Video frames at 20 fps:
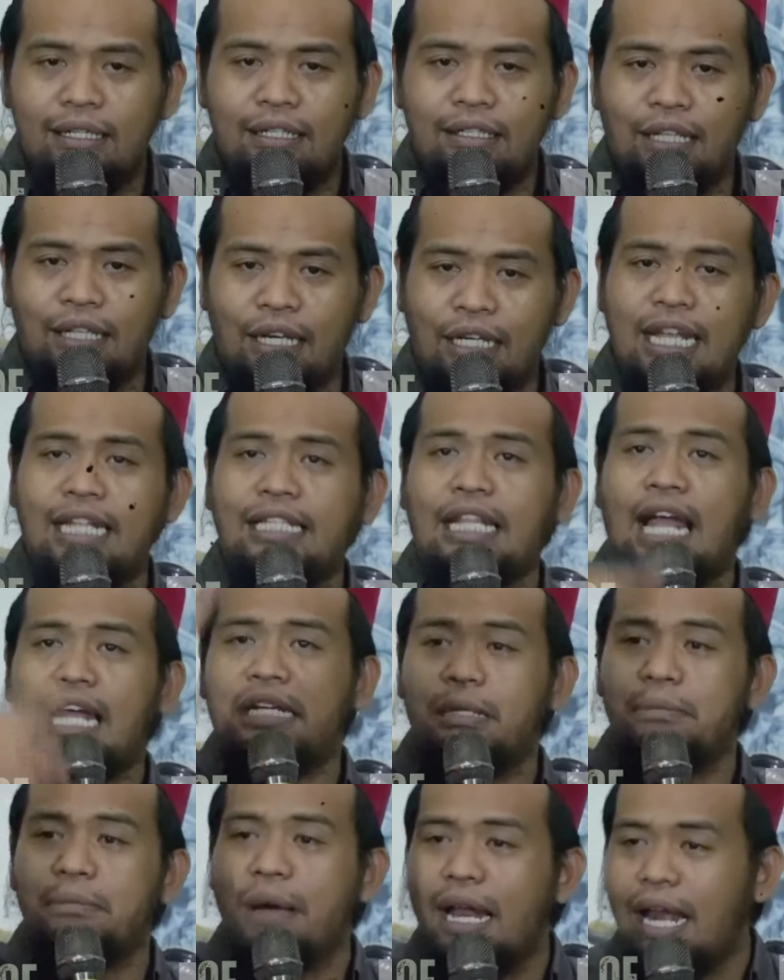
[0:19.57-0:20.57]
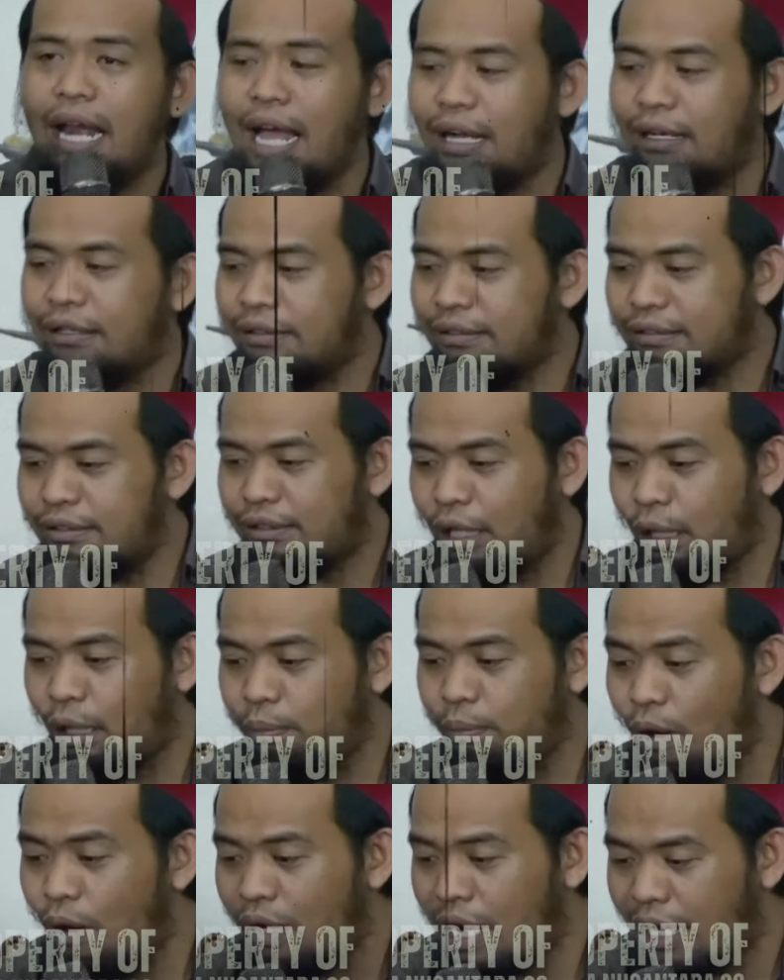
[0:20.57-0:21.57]
ternyata di Malang
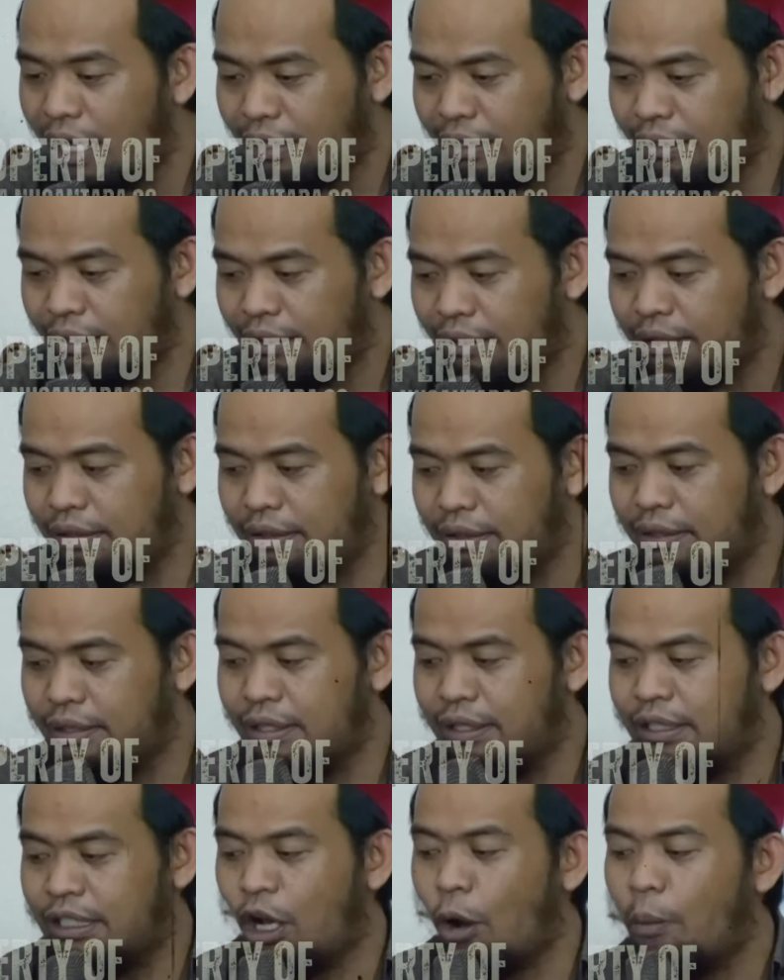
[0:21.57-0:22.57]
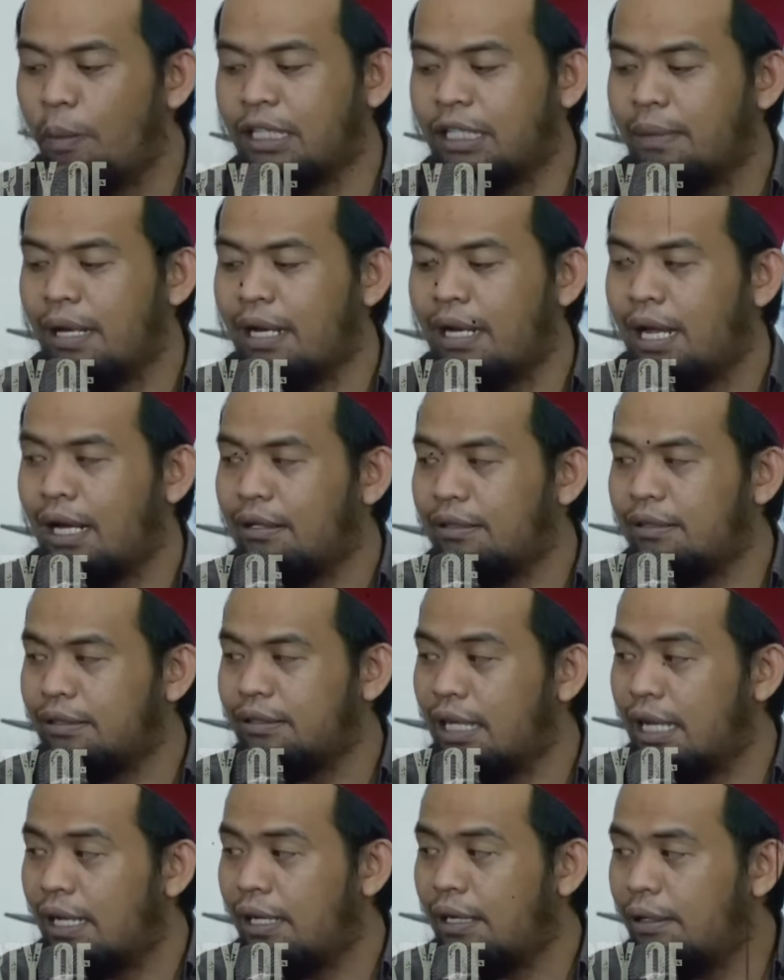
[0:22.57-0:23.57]
terbongkar di Kabupaten Malang
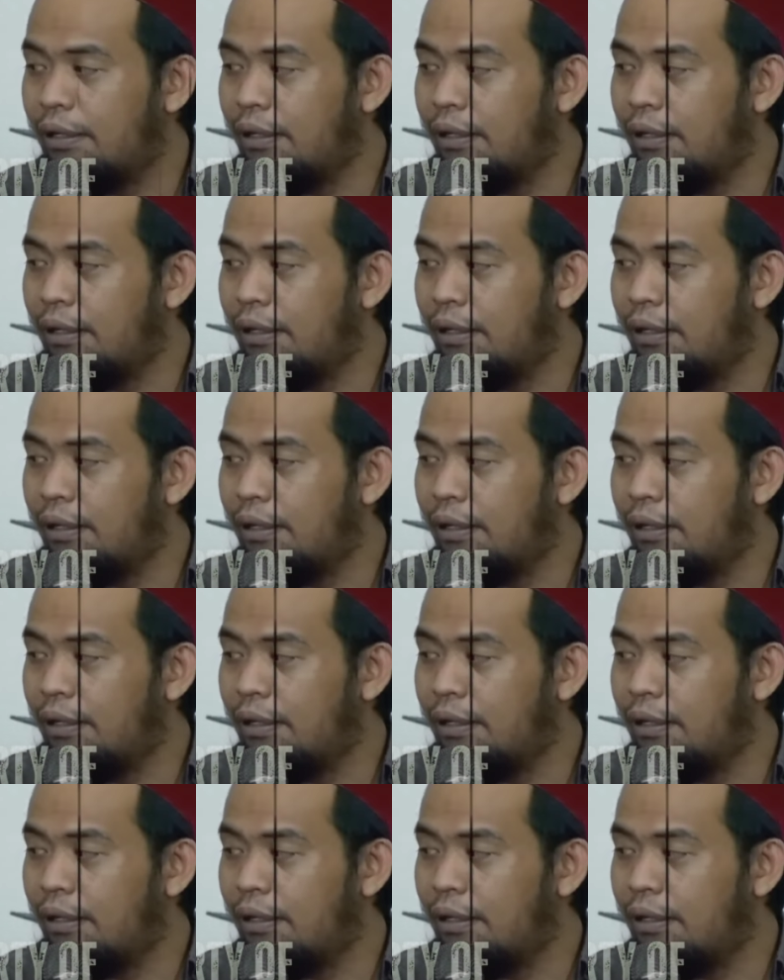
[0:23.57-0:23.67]
ya